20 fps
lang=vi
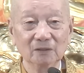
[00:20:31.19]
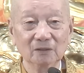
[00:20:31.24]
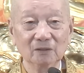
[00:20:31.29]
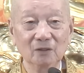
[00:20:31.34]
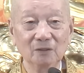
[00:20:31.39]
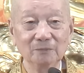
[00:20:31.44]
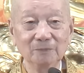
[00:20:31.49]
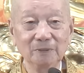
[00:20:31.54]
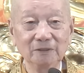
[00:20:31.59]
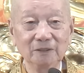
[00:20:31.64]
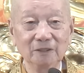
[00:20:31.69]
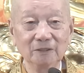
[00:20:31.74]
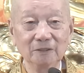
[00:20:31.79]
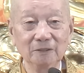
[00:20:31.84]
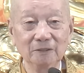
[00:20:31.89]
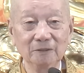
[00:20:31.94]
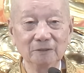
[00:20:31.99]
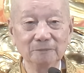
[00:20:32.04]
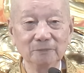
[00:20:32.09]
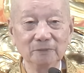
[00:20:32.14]
Còn bây
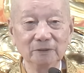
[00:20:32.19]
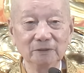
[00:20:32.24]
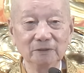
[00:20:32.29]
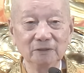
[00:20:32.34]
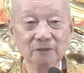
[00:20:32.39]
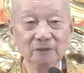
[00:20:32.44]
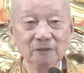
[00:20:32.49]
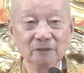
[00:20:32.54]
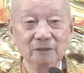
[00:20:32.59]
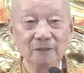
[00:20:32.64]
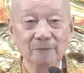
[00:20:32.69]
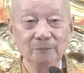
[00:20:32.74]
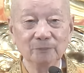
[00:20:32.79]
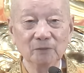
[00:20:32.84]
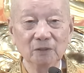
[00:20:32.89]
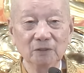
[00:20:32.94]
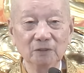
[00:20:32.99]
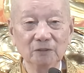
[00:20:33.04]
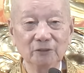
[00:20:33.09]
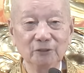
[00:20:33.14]
giờ mình
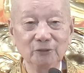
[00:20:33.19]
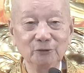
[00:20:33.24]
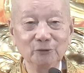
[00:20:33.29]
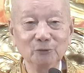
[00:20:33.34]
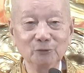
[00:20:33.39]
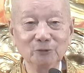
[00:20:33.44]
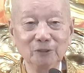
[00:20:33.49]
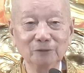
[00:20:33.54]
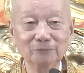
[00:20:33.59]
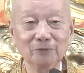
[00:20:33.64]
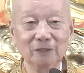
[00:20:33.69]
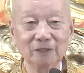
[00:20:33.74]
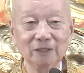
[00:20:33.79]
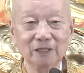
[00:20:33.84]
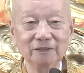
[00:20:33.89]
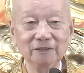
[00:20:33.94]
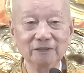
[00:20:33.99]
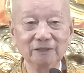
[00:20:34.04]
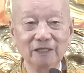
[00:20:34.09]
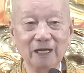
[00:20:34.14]
cứ kêu Đức Phật
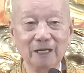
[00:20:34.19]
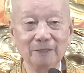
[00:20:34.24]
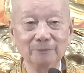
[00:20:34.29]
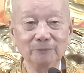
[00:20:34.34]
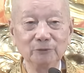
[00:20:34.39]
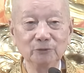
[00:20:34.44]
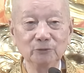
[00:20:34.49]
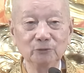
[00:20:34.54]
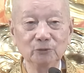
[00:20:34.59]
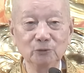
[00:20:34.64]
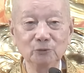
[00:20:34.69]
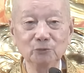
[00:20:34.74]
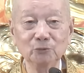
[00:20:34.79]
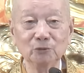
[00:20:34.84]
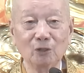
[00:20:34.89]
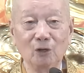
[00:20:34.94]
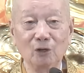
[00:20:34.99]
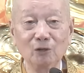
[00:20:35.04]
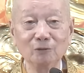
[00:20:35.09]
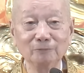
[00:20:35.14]
A Di Đà biểu cứu
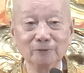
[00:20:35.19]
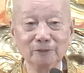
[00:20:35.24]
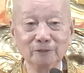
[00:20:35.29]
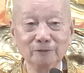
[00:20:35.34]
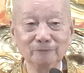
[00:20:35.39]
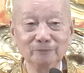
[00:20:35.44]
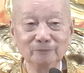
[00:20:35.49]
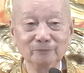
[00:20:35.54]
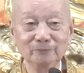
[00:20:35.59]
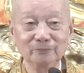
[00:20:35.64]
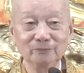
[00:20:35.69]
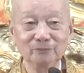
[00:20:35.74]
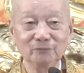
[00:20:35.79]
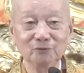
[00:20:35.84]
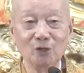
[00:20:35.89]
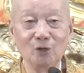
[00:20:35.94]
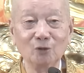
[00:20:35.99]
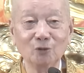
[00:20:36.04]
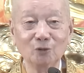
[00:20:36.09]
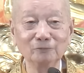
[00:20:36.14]
con, phải không?
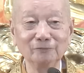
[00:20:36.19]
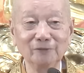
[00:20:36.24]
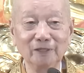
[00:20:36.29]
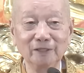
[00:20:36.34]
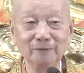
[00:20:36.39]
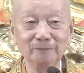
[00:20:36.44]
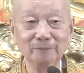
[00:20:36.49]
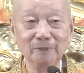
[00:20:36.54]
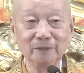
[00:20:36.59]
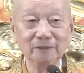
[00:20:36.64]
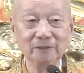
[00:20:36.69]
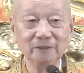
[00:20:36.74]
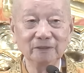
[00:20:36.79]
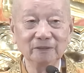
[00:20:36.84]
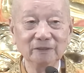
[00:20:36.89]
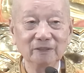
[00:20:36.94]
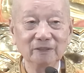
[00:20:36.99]
Cho con về bển đi.